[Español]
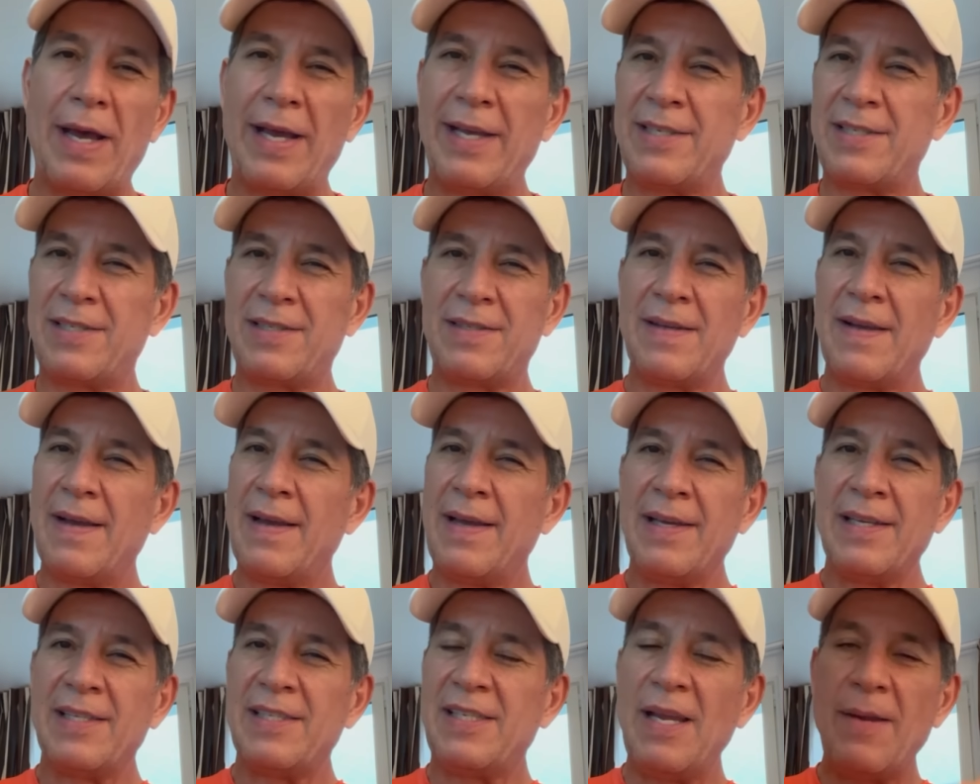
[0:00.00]
Es
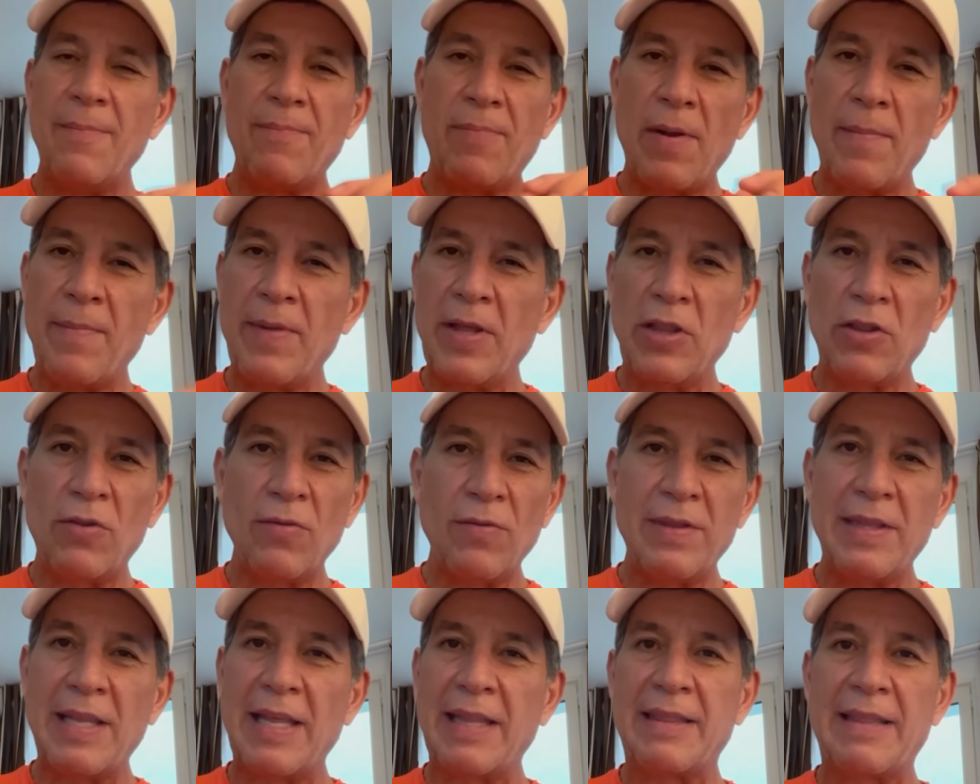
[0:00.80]
simplemente
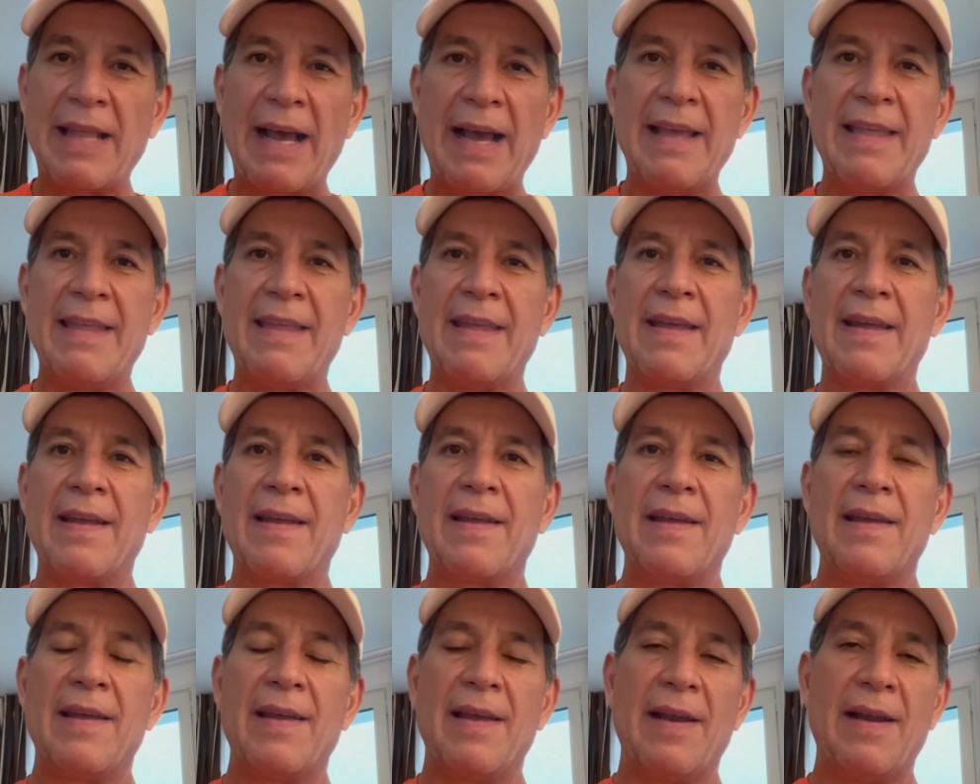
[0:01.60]
un detalle
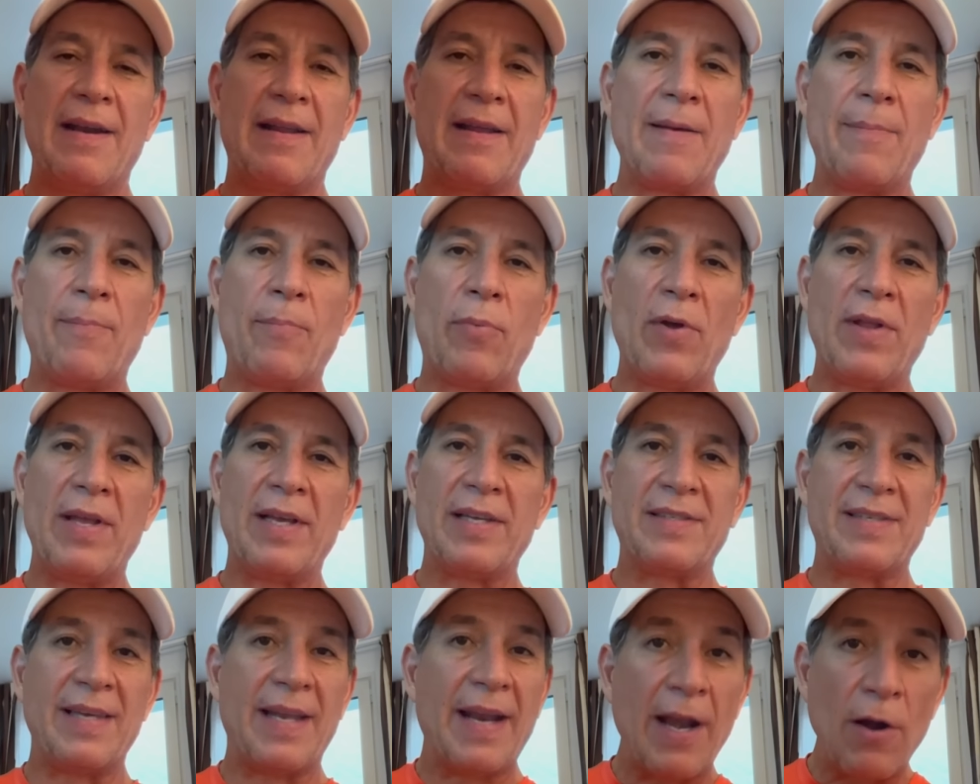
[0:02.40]
el que puede
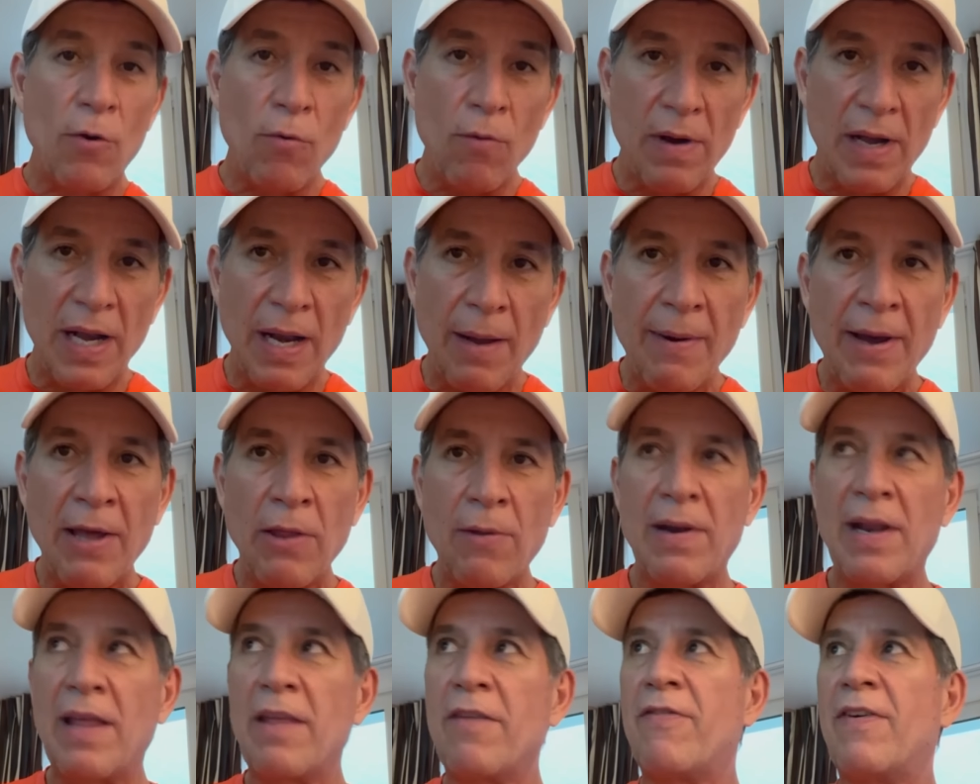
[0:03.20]
hacer en un
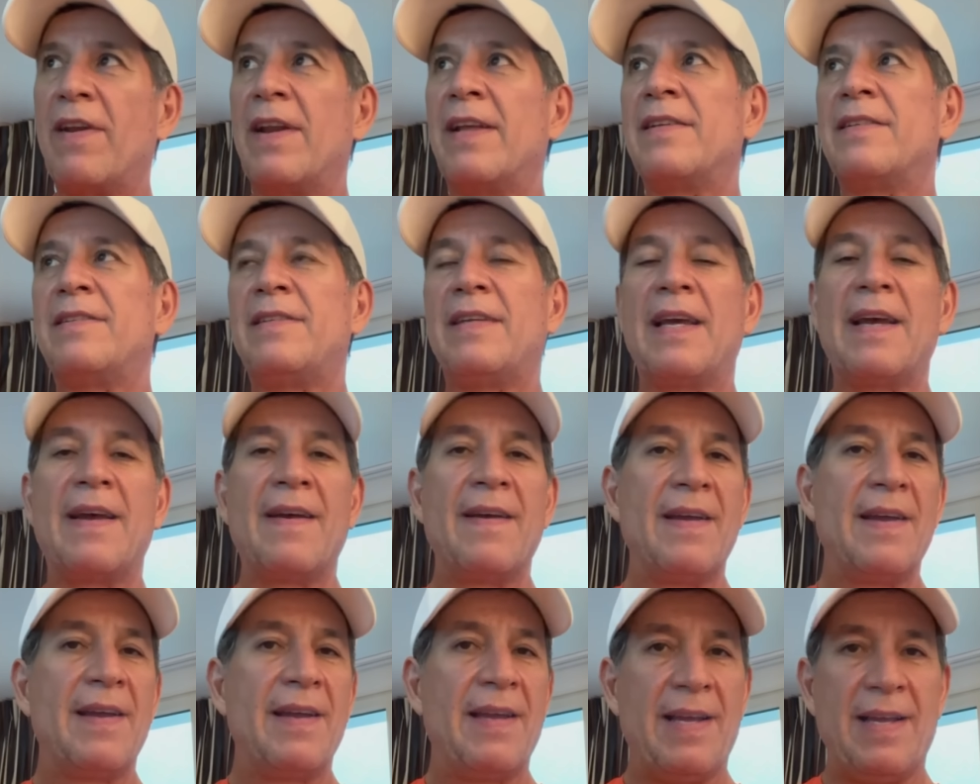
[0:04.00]
clavado la
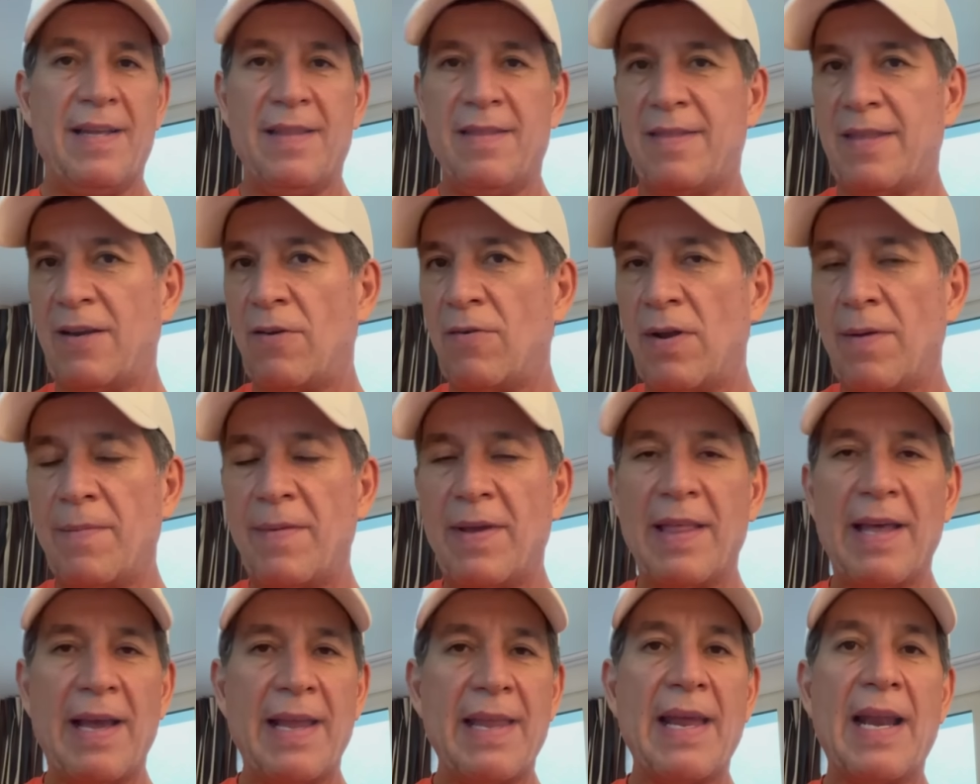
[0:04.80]
diferencia entre una
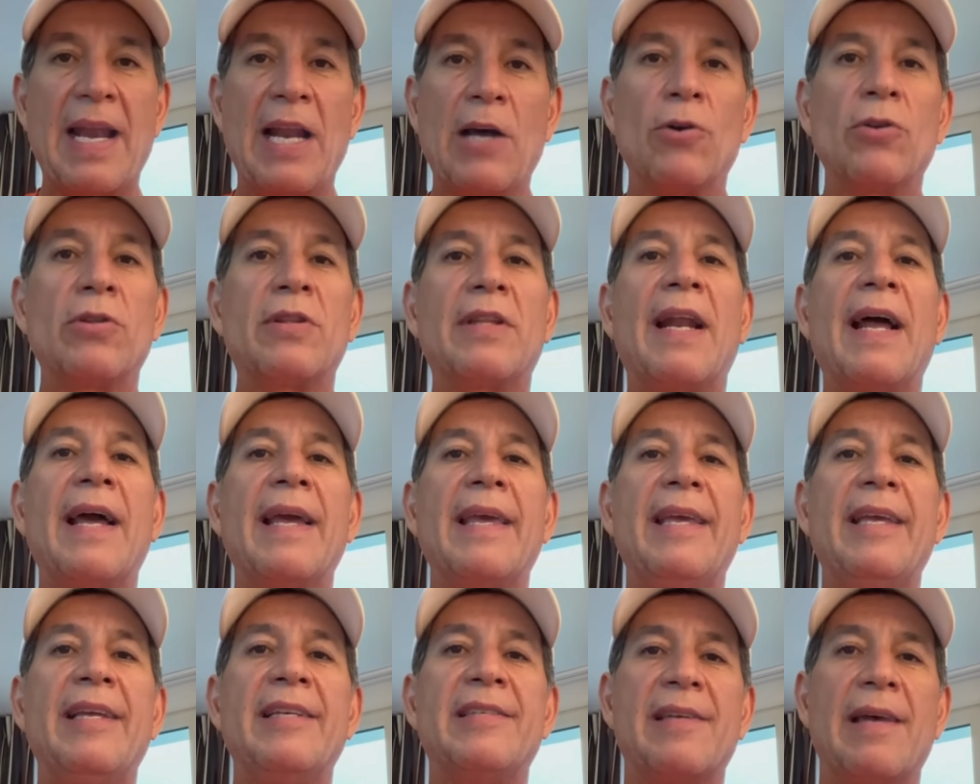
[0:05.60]
medalla a la otra
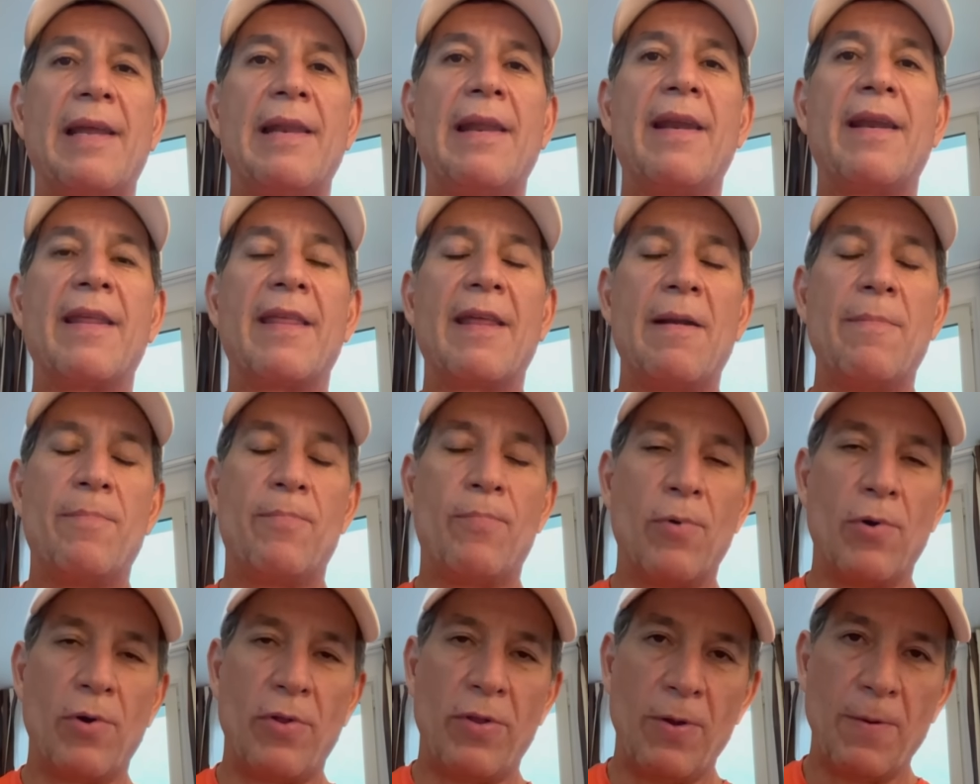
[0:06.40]
y salir del
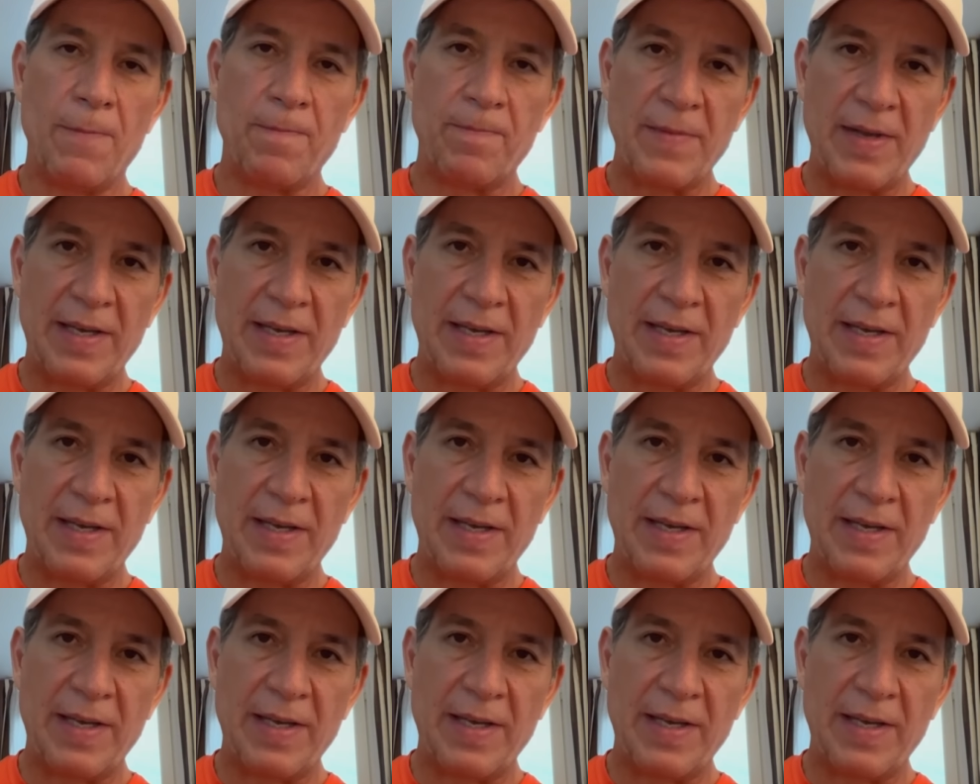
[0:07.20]
podio.